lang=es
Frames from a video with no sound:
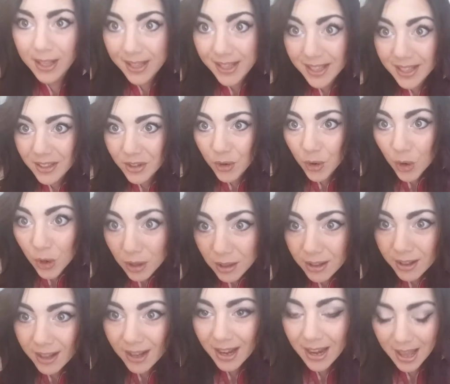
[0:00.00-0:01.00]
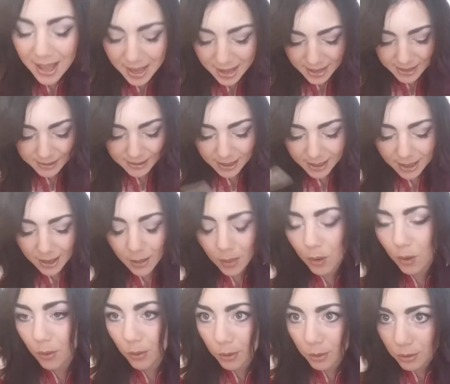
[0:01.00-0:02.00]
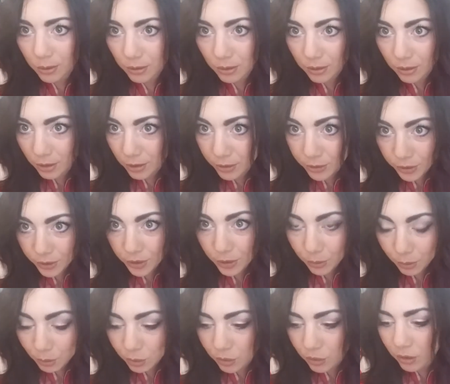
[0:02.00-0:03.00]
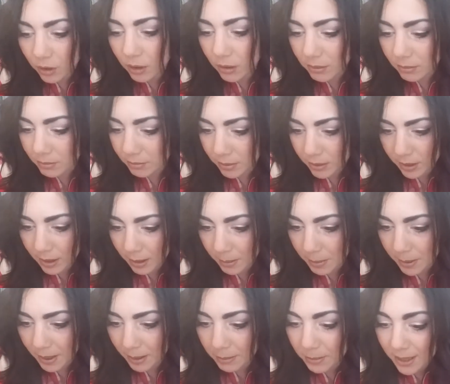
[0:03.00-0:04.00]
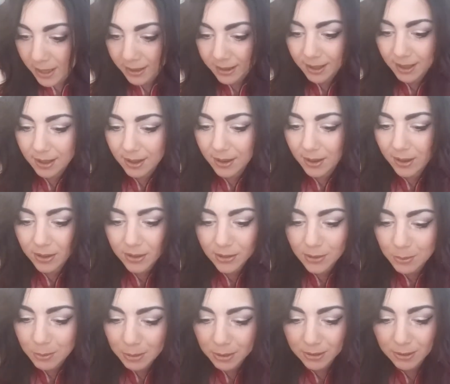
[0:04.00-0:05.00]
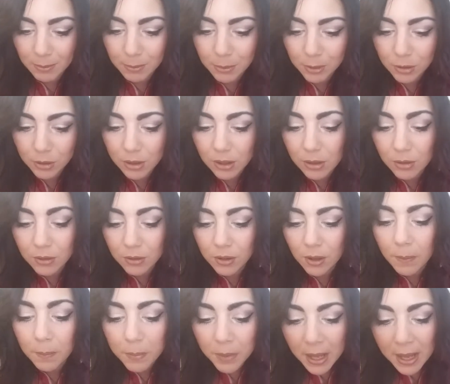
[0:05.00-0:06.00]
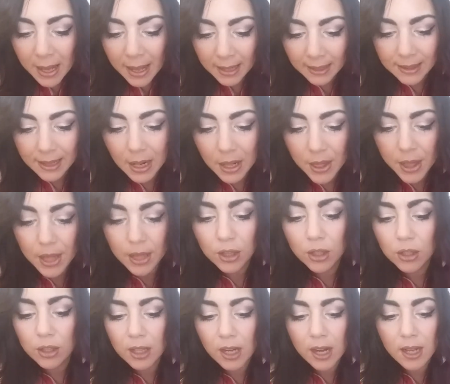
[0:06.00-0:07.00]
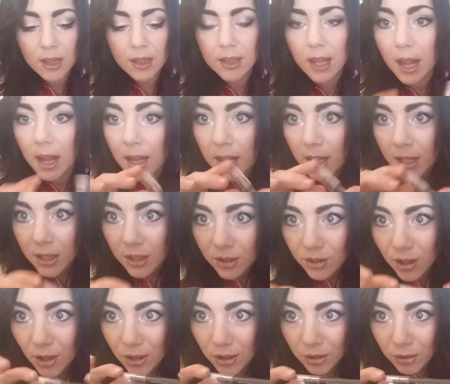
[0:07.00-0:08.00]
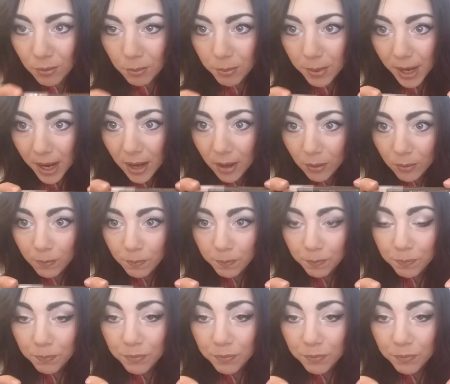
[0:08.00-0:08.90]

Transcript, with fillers: y yo le he sacado un otro uso, porque para mí estas yumbas son multiuso. Este es el 130 Sos Brown,